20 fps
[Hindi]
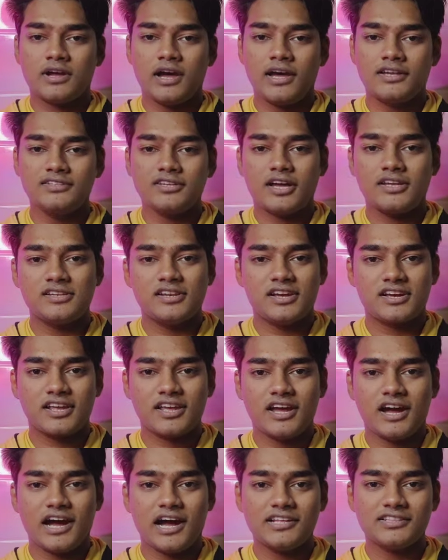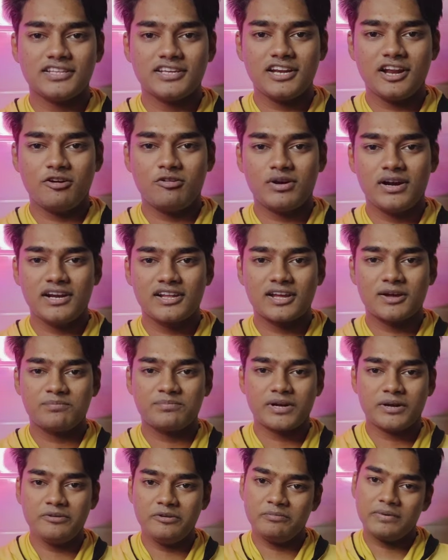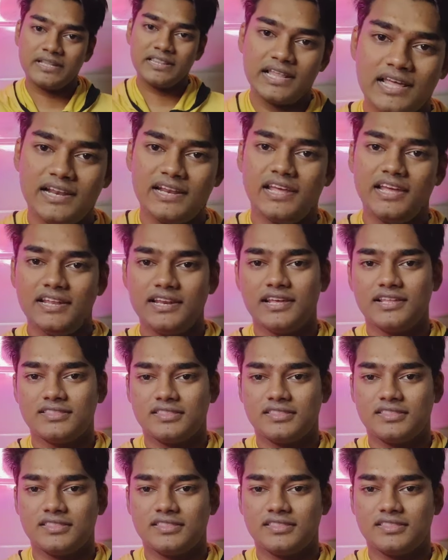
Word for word: गाइज आज लगे हाथ है ना वर्ल्ड कप का भी बदला ले ही